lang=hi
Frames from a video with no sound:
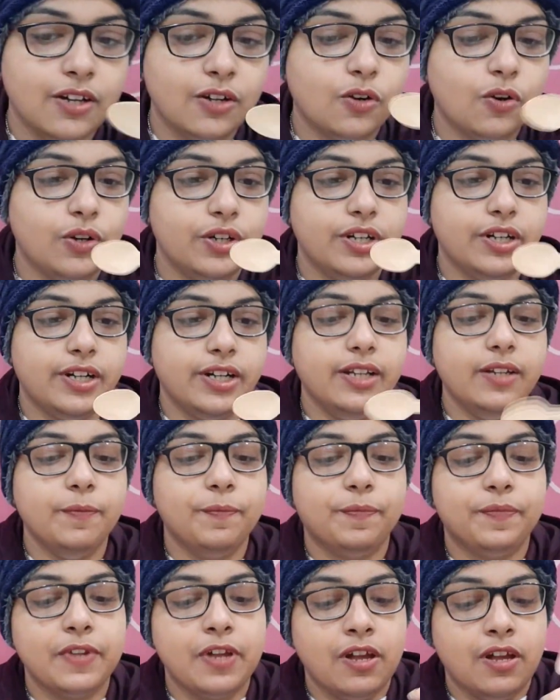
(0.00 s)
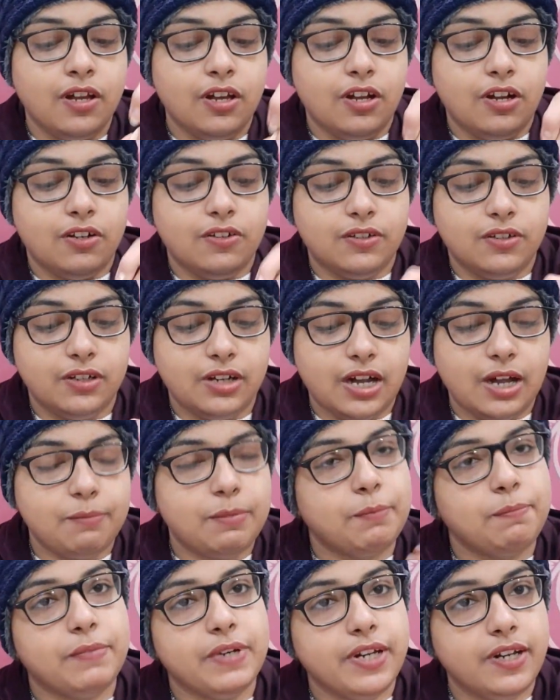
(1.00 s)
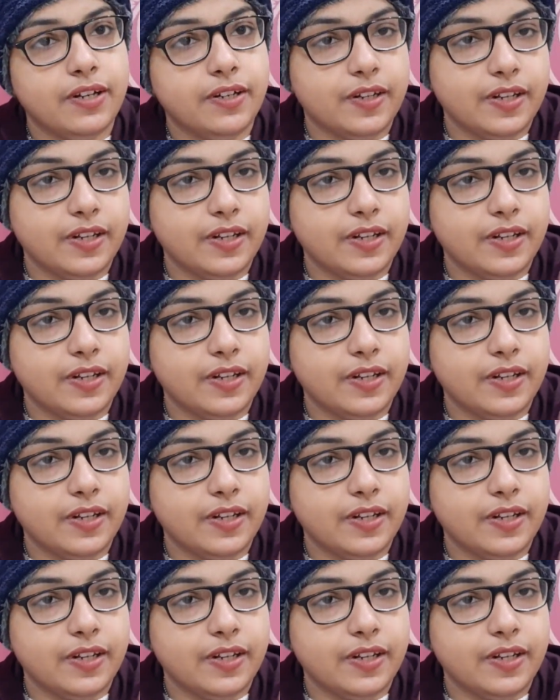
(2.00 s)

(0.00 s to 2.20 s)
क्वान्टिटी और आप अपने